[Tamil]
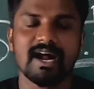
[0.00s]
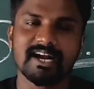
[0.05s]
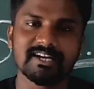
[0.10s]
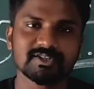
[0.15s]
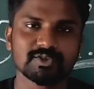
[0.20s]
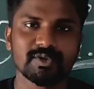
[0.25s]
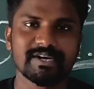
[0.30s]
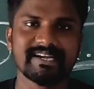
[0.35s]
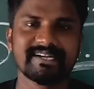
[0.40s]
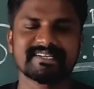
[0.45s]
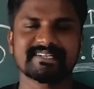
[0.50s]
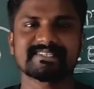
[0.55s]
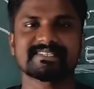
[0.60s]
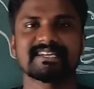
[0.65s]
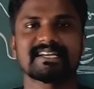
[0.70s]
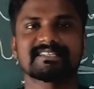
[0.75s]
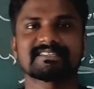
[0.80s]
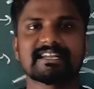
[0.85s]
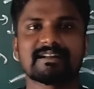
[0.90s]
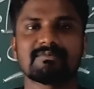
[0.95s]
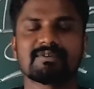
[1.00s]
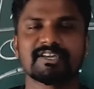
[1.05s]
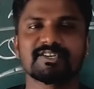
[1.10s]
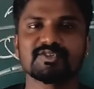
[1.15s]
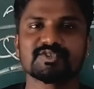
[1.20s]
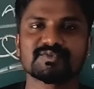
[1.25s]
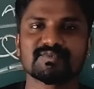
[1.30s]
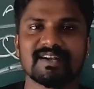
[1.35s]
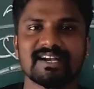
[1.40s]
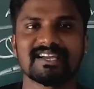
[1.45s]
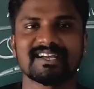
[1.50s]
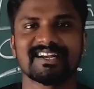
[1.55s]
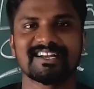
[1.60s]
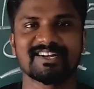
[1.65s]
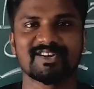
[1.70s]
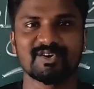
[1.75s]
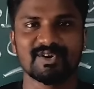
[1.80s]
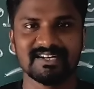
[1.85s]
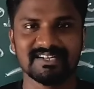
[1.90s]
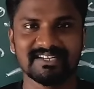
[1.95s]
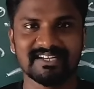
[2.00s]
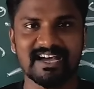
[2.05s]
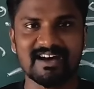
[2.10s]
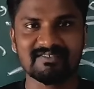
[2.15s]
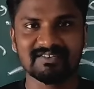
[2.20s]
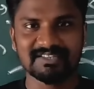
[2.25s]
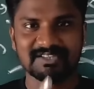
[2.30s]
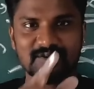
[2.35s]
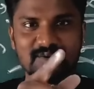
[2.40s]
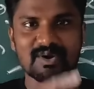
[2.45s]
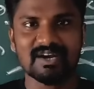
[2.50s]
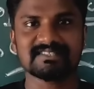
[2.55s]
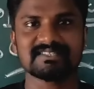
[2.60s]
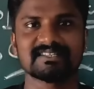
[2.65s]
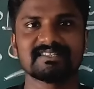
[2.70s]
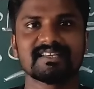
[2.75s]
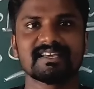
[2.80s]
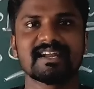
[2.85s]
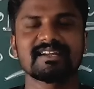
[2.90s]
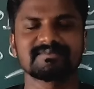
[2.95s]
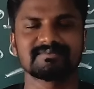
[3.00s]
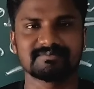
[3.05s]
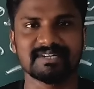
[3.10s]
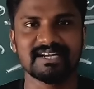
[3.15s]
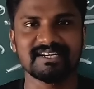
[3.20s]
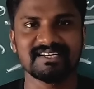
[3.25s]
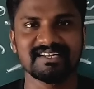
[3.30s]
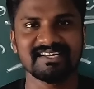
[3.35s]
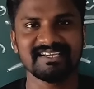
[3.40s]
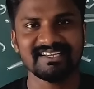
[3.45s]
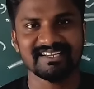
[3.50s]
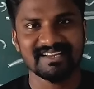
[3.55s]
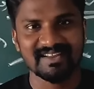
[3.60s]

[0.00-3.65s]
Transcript: அடுத்து ஒரு இன்ட்ரெஸ்டிங்கான தரமான யூஸ்ஃபுல்லான கண்டென்ட்டோட நான் வந்து உங்களை சந்திக்கிறேன் நன்றி